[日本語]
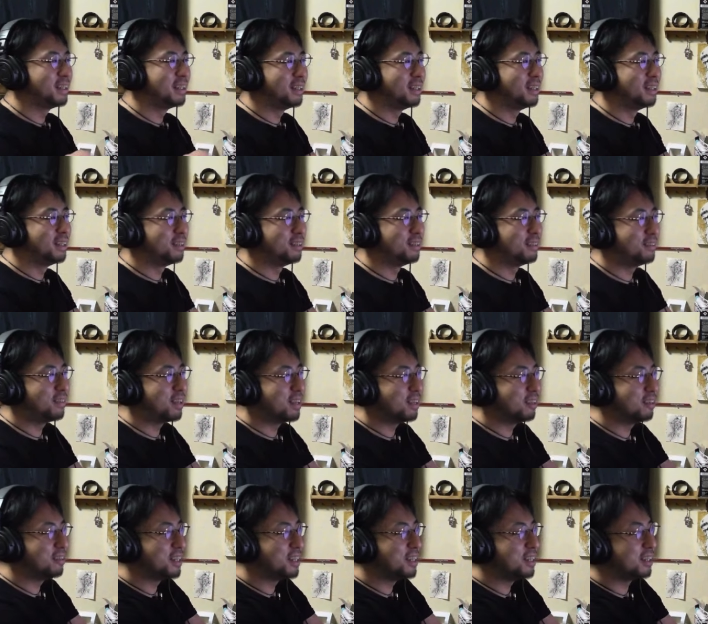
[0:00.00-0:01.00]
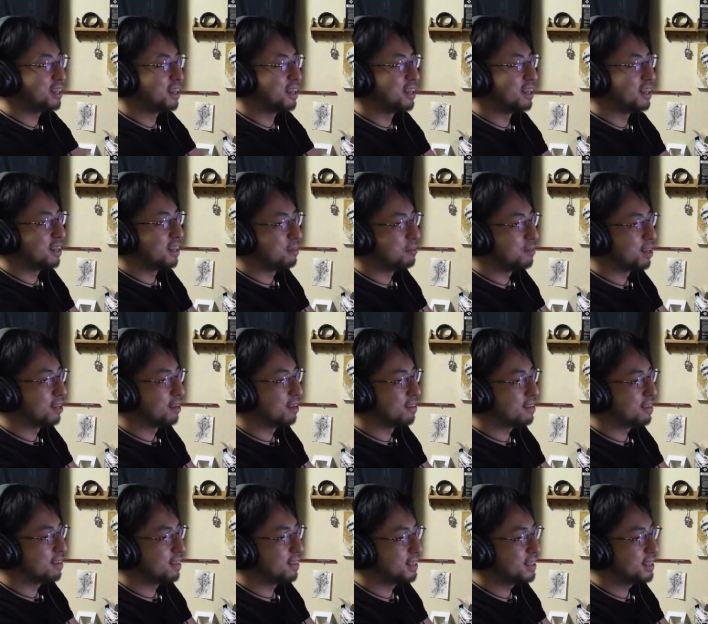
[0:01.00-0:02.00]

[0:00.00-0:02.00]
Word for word: 者なんだ、ミクさん。うん